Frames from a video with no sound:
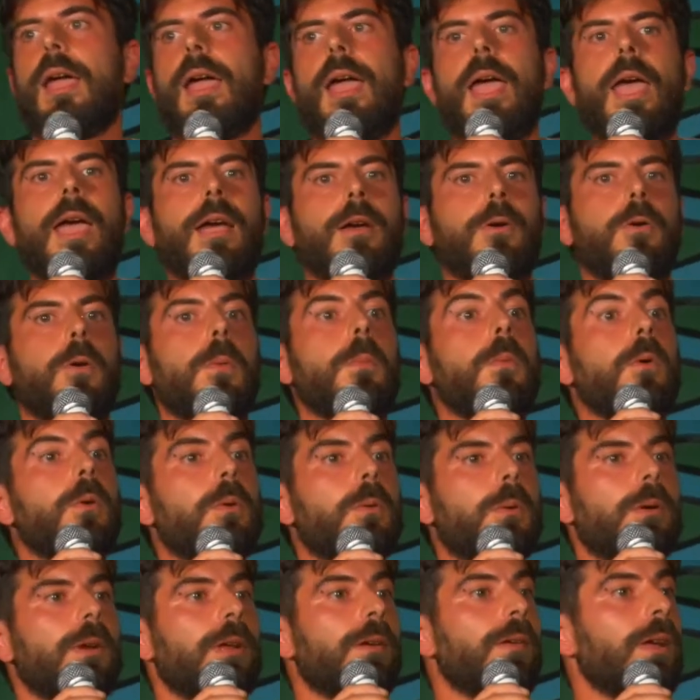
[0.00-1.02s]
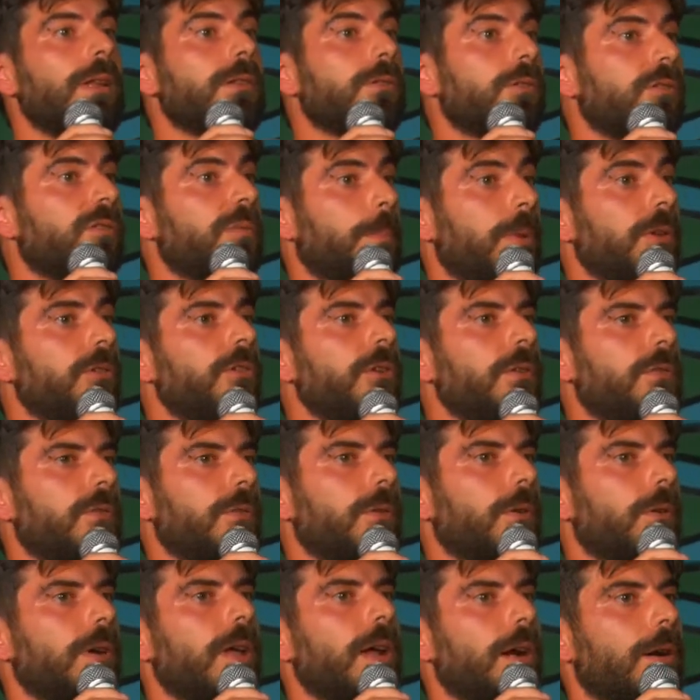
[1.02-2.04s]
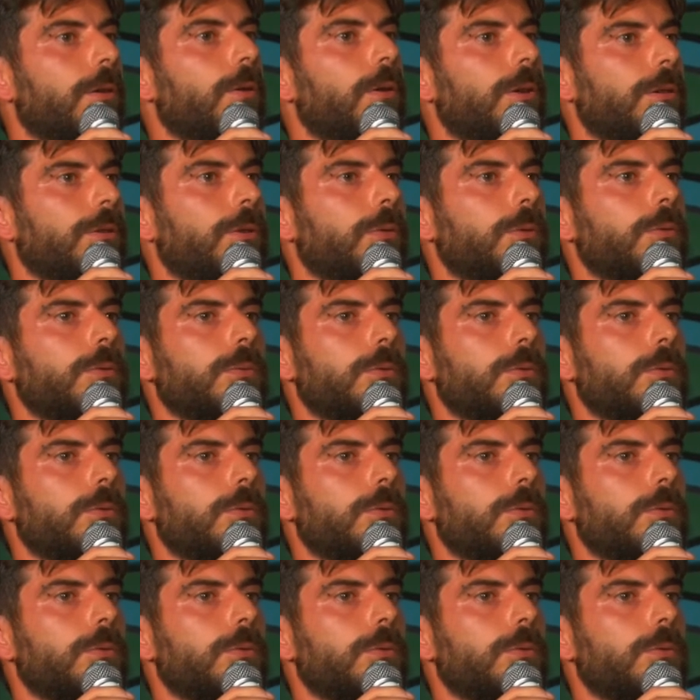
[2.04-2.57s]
è comunque un evento specifico che ha colto